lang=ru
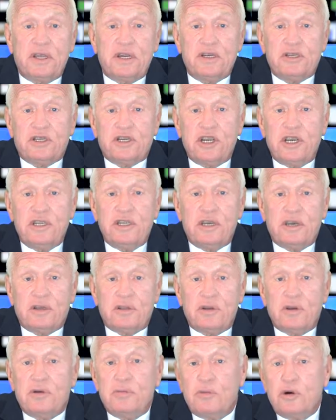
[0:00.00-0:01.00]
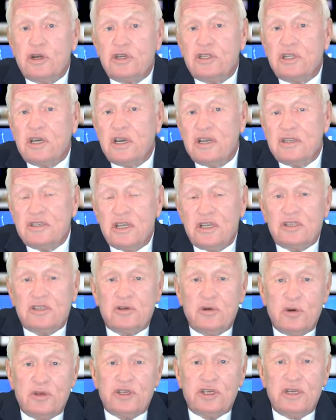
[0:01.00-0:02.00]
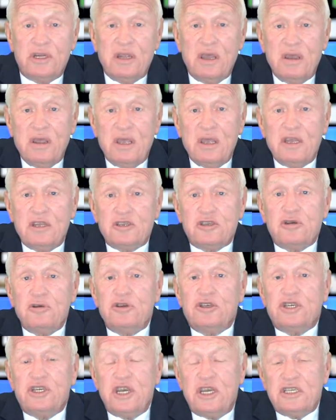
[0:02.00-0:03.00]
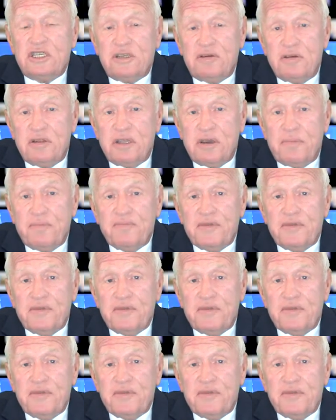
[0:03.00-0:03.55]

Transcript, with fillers: решение, которое может оказаться очень существенным